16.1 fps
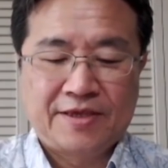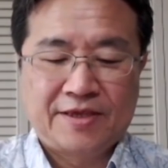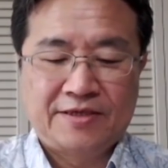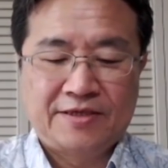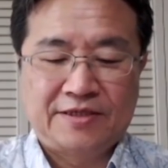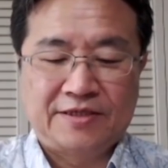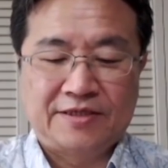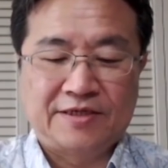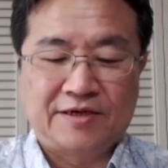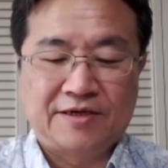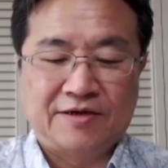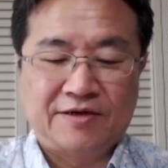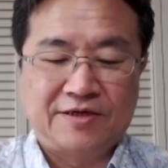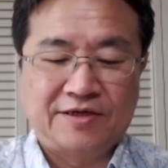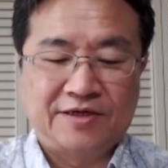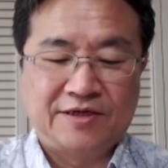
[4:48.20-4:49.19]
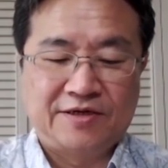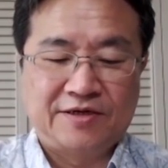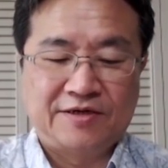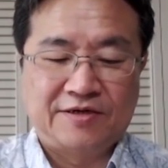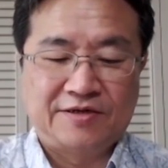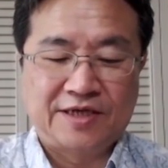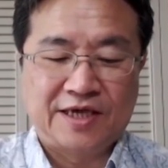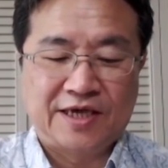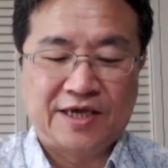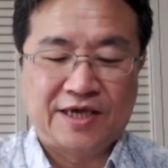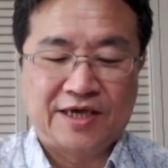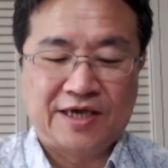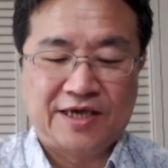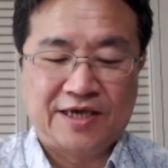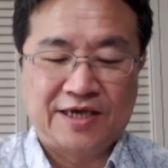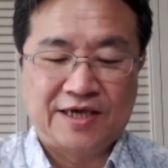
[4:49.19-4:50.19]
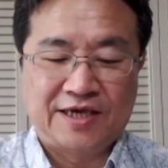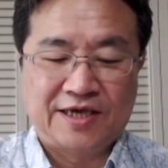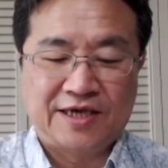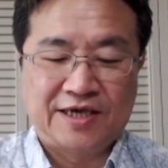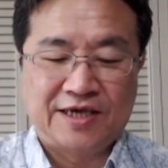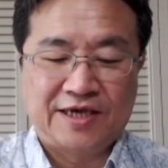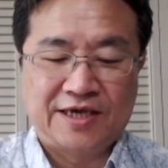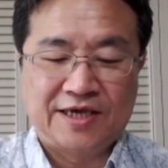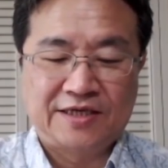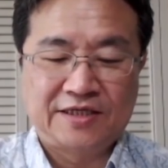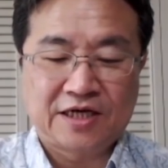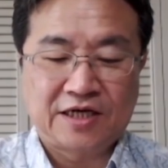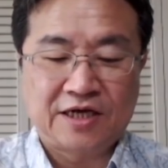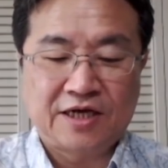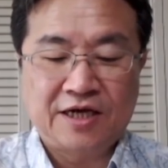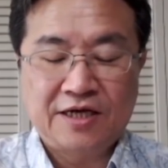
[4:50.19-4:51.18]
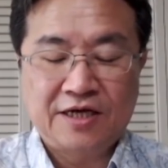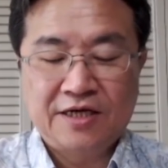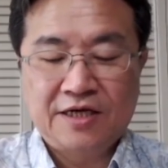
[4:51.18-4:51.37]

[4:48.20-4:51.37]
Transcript: すごいよね。だから、